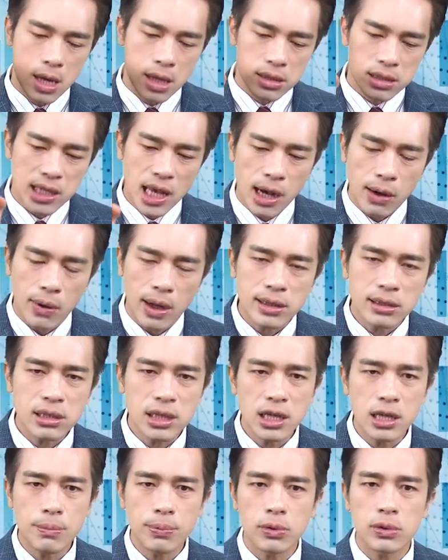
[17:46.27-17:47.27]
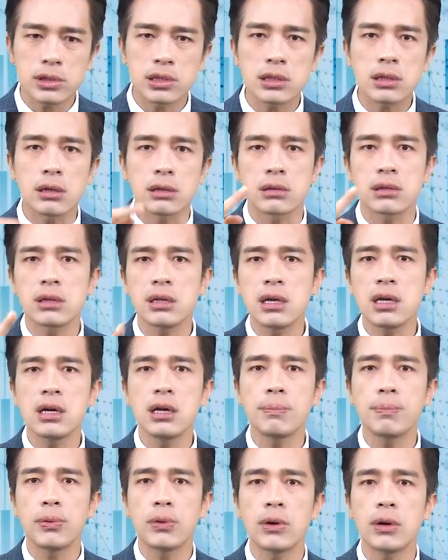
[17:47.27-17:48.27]
涨完第一波之后，第
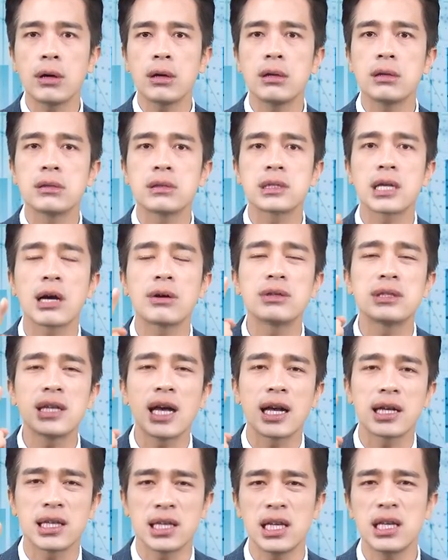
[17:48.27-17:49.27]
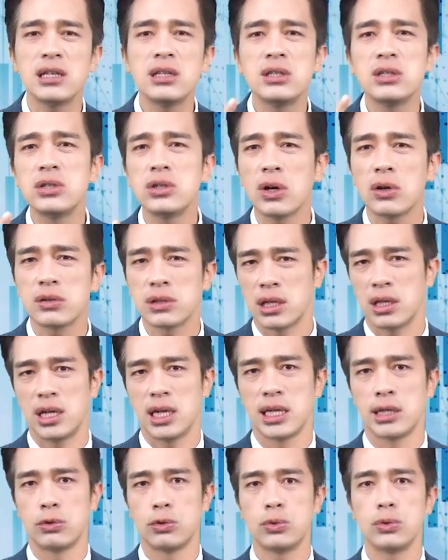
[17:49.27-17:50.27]
二波才会在应用的
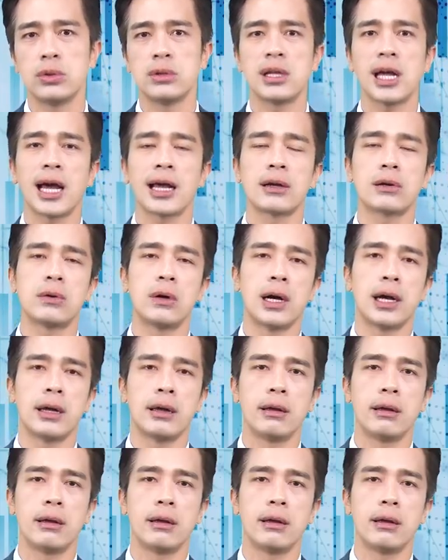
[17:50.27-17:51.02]
领域那一块。